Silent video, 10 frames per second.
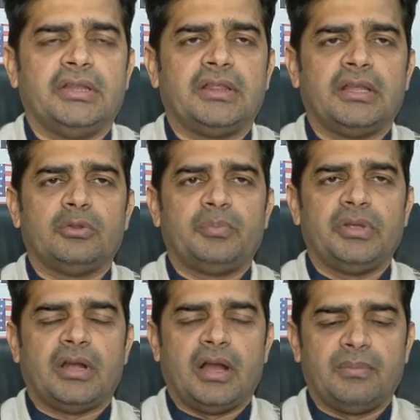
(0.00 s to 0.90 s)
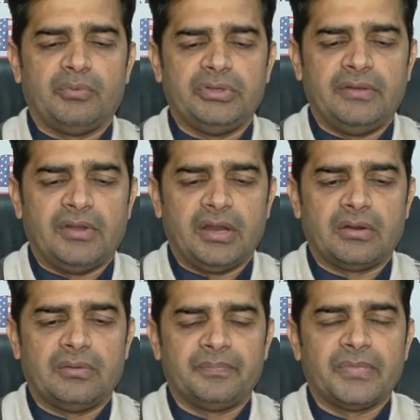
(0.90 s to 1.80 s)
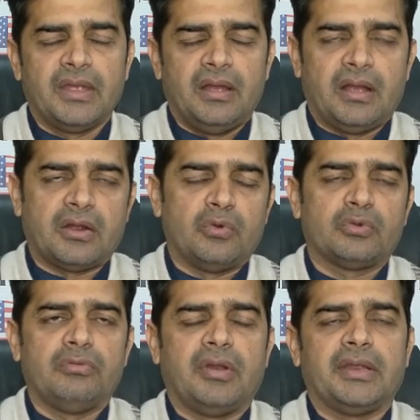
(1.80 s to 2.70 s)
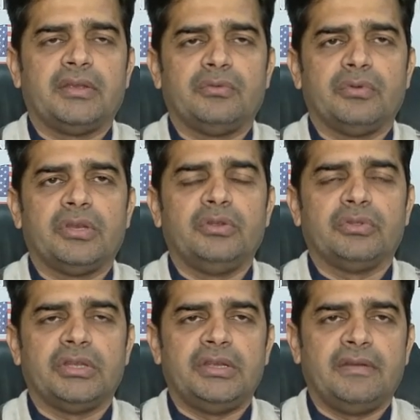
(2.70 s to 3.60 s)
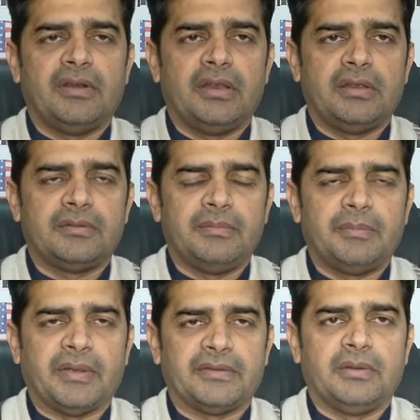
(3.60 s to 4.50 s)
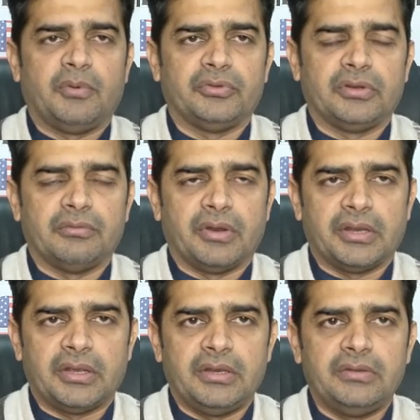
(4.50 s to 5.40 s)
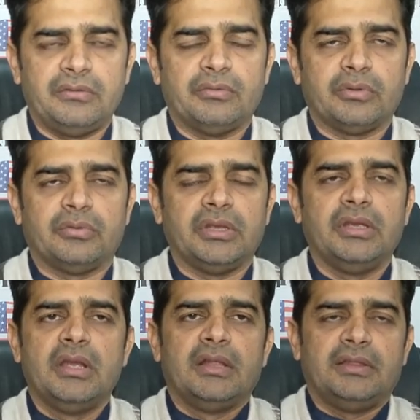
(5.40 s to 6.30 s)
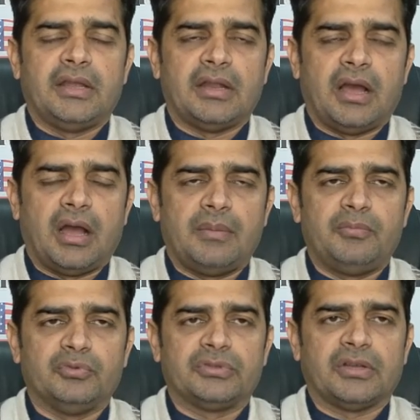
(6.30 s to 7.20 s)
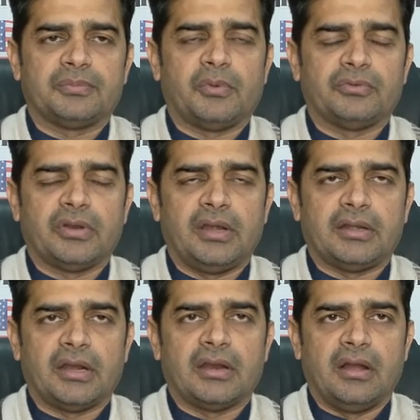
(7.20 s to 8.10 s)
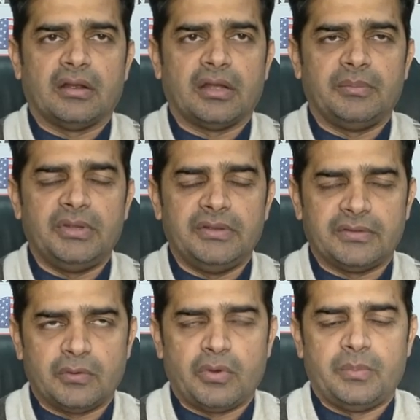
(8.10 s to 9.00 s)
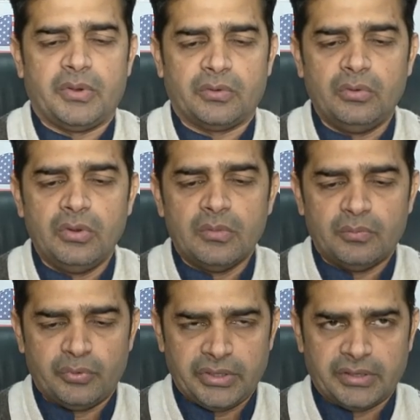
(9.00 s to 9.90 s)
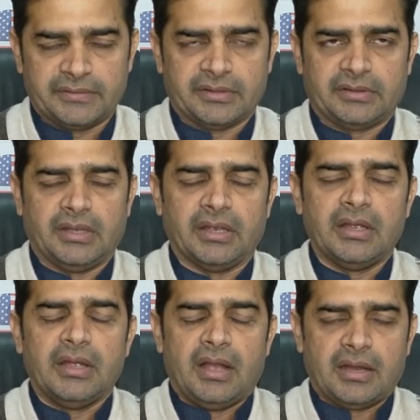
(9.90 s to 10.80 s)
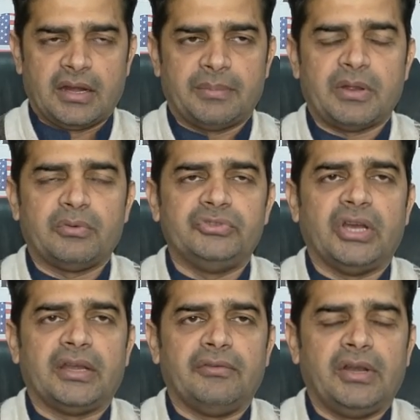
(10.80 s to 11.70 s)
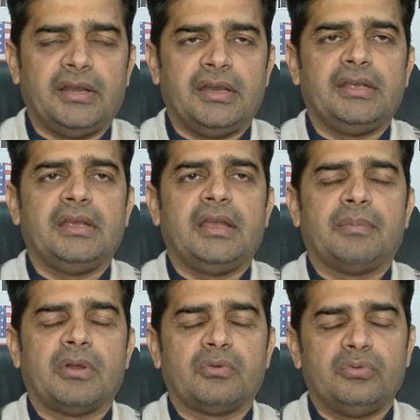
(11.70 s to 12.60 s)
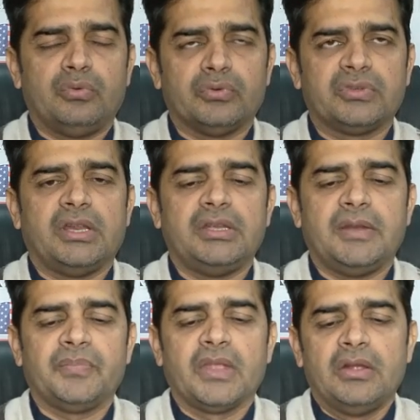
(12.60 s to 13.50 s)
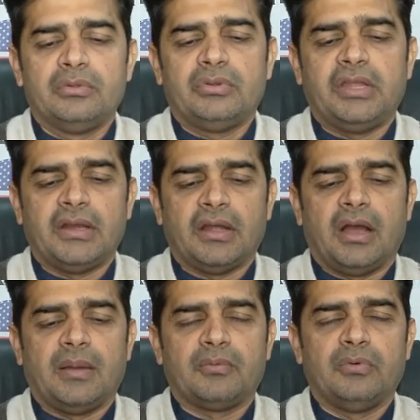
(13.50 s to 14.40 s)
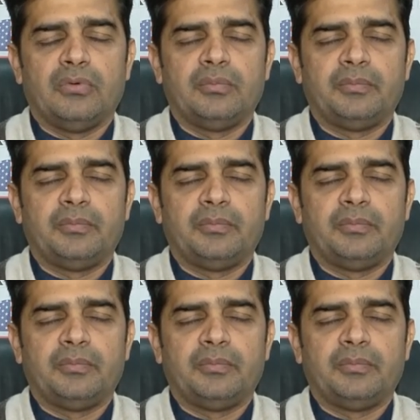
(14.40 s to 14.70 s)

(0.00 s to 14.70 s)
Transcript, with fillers: देता है तो फिर आपको ये वाला अकाउंट खुलवाने की ज़रूरत नहीं होती ये वाले इसमें पैसे डिपॉजिट करवाने की नहीं ज़रूरत होती देन आप उसका स्पॉन्सर लेटर लगा कर भी इस रिक्वायरमेंट को पूरी कर सकते हैं अगर आपका कोई जानने वाला नहीं है आपका कोई दोस्त नहीं है तो देन आपको